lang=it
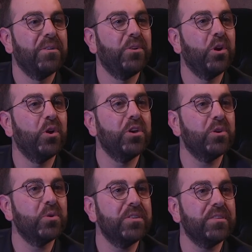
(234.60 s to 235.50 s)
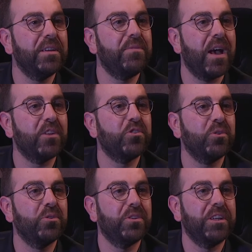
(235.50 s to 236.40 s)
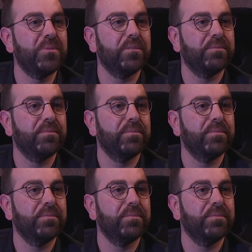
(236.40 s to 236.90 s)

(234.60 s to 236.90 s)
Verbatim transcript: Follow Your Roots, il viaggio continua.